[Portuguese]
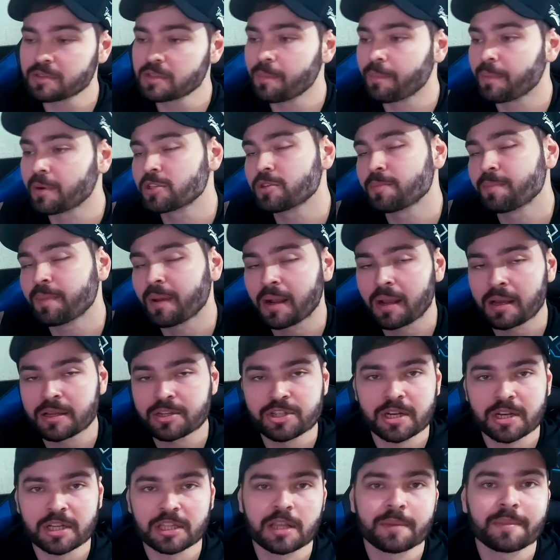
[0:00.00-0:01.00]
você pode
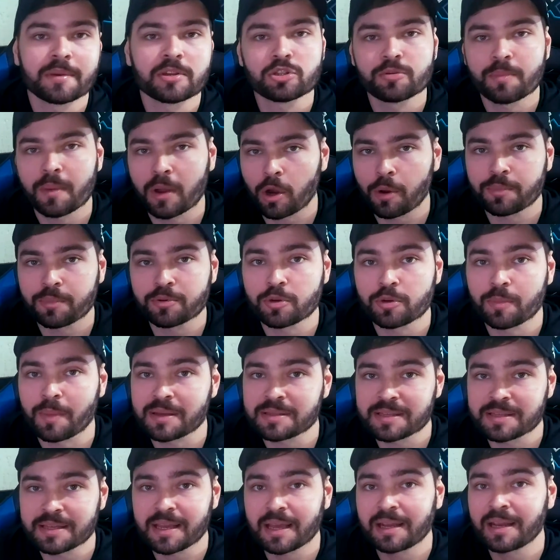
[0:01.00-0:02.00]
pegar diretamente o Mega
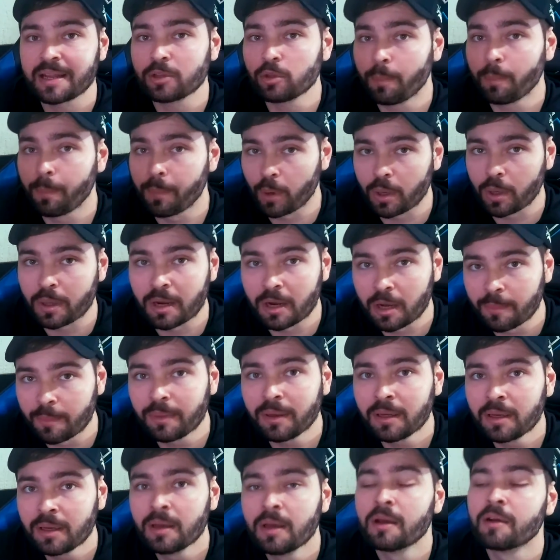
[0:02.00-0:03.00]
Optimizer, que além do
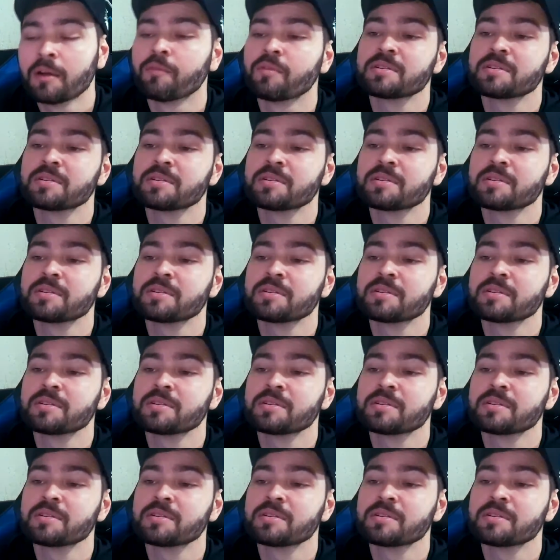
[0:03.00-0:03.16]
programa,